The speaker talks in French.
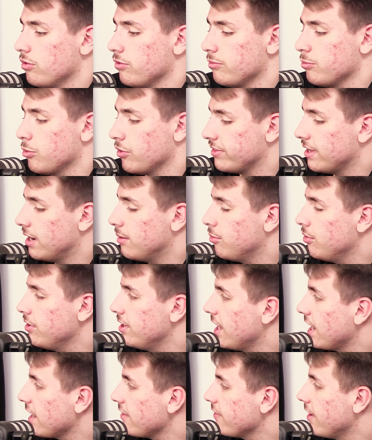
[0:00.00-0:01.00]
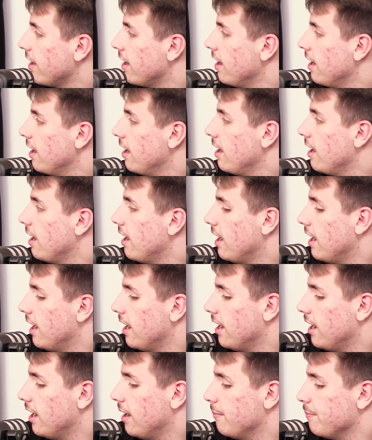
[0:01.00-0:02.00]
mentalement, il arrive
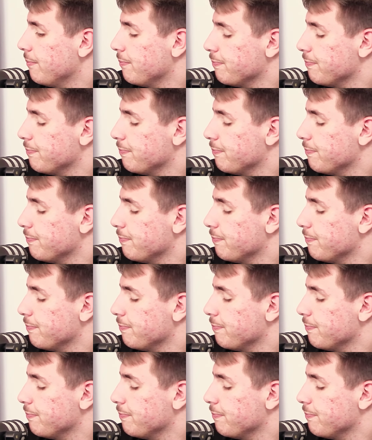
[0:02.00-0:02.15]
à